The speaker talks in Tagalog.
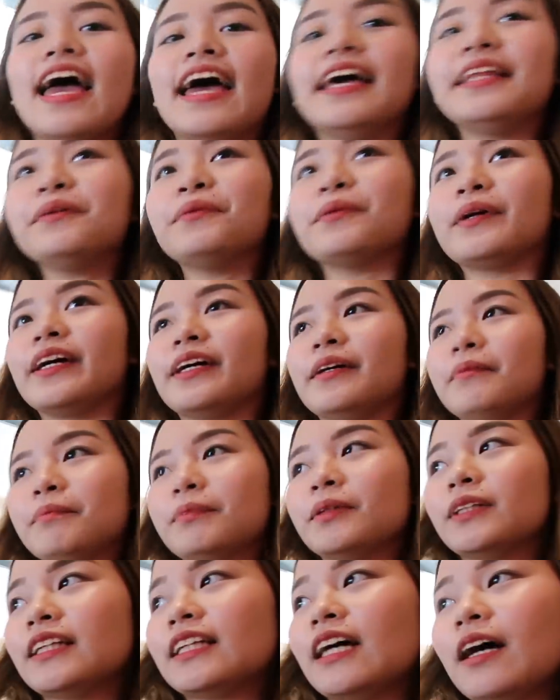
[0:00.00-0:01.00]
Anyway,
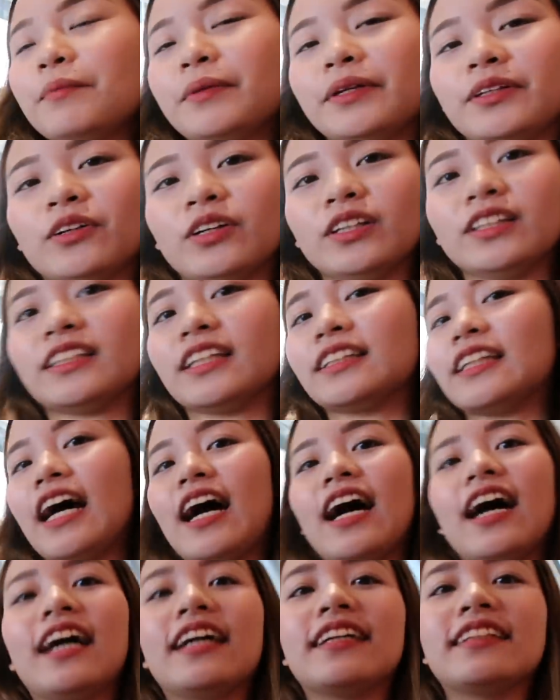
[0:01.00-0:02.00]
punta na kami doon sa
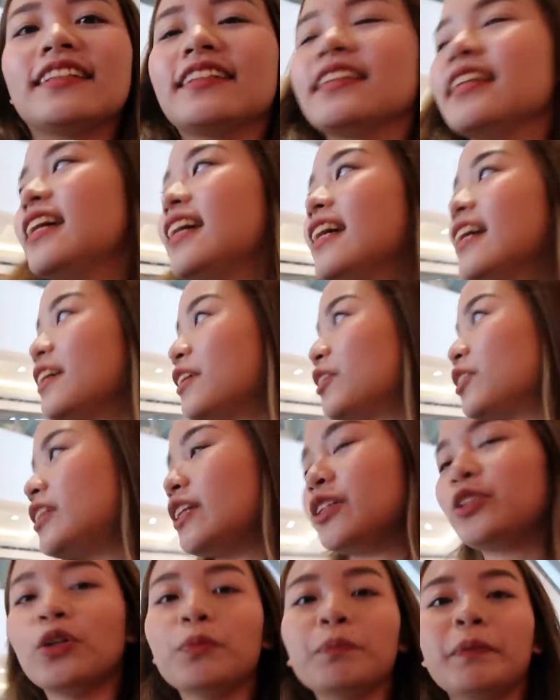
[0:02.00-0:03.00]
taas.
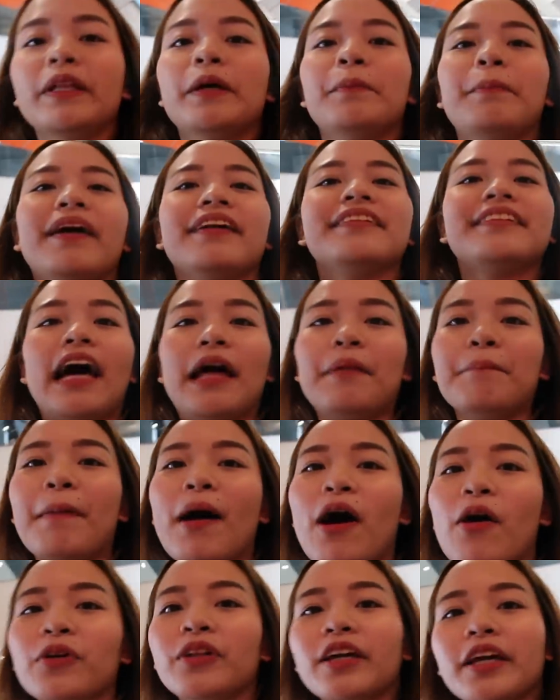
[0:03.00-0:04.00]
Kasi June, binibentahan
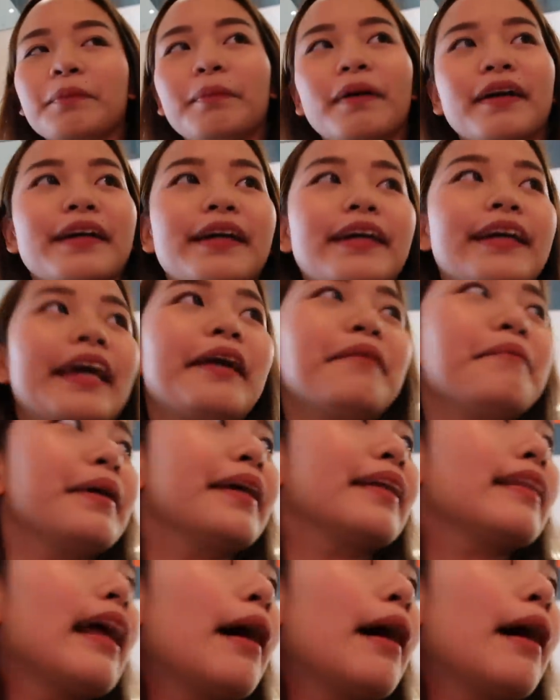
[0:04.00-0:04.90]
pa ako ng ibang gaming